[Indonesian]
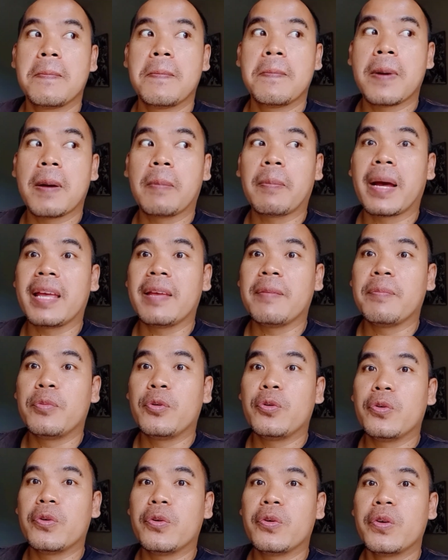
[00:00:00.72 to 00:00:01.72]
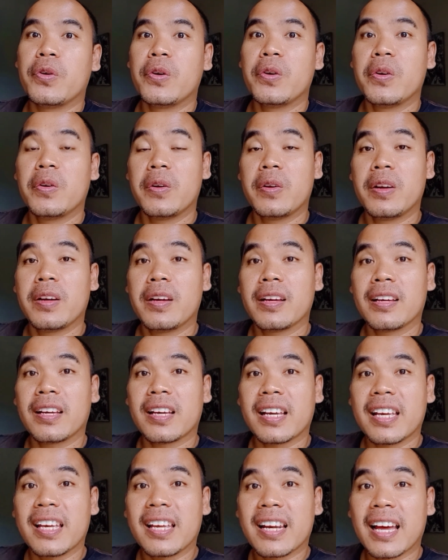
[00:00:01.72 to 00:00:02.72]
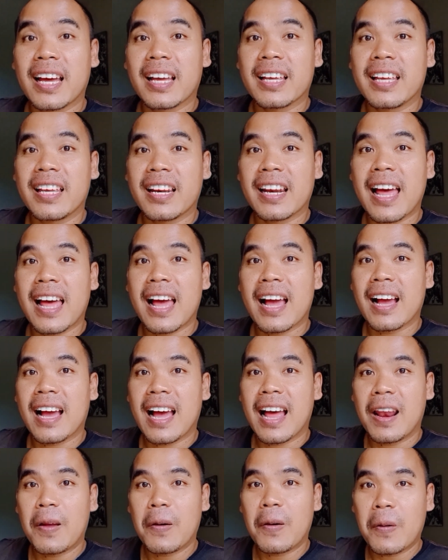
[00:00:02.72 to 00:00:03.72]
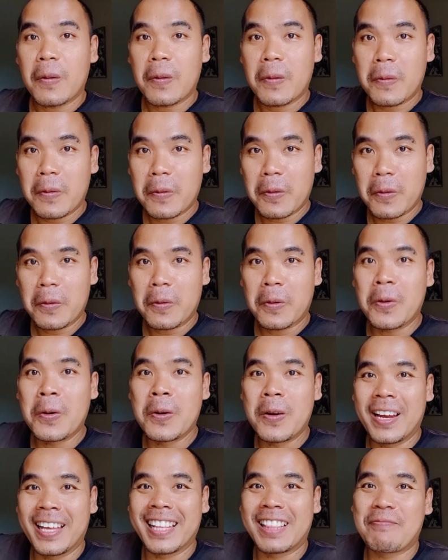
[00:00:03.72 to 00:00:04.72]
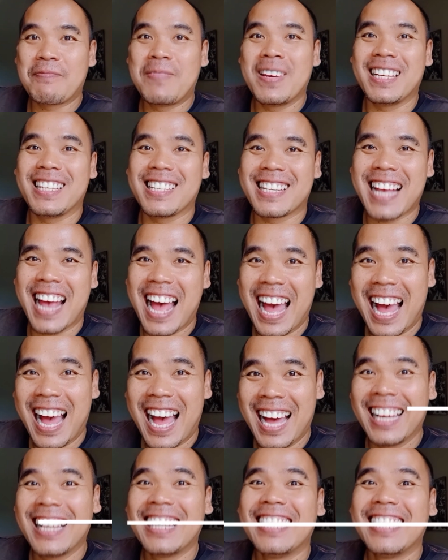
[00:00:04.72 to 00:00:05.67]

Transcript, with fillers: Bapak Ibu, kira-kira kalau kulit pisang